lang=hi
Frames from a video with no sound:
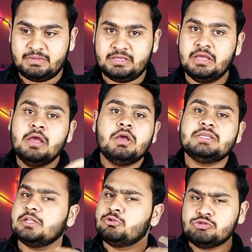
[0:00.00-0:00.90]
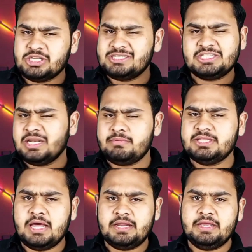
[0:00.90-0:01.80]
आर्मी या दूसरे जितने भी
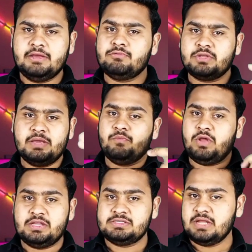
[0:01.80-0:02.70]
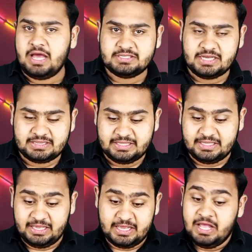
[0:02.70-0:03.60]
इदारे हैं उनके एम्प्लॉयज़ आ जाते
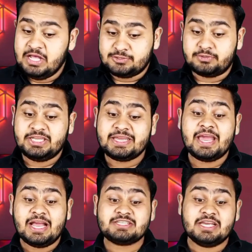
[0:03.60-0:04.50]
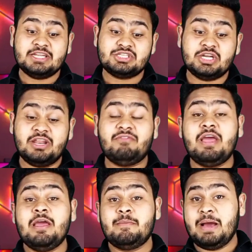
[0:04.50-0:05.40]
हैं सो so, ठीक है अच्छा इनिशिएटिव
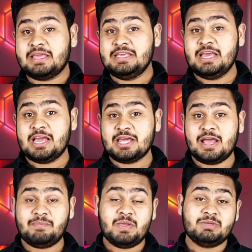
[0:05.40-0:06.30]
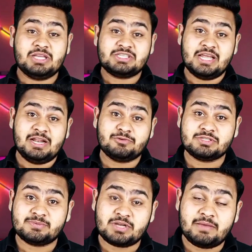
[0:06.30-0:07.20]
है बाकी अगर आपने अभी तक चैनल
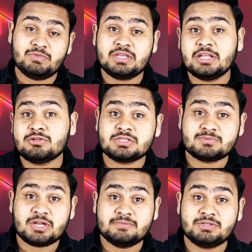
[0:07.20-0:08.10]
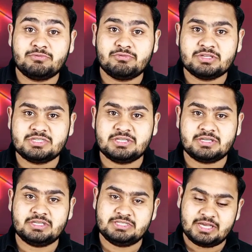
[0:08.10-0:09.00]
को सब्सक्राइब नहीं किया तो सब्सक्राइब ज़रूर
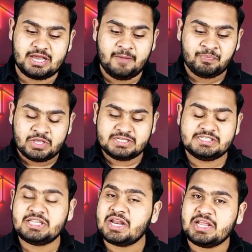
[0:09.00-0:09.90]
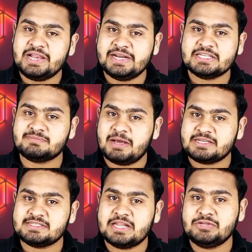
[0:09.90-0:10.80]
कीजिएगा इसी तरह की लेटेस्ट
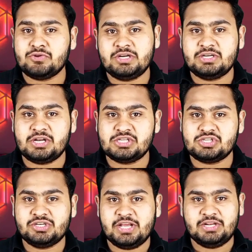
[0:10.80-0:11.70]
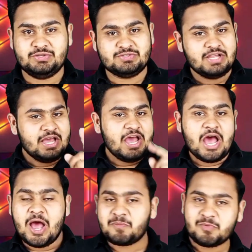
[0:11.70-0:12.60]
पाकिस्तानी और इंटरनेशनल टेक न्यूज़
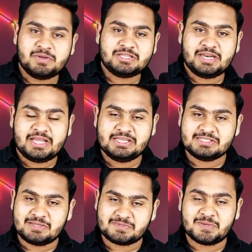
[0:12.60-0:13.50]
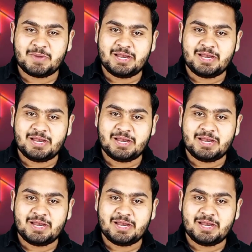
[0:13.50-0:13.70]
आपको मिलती रहेंगी सबसे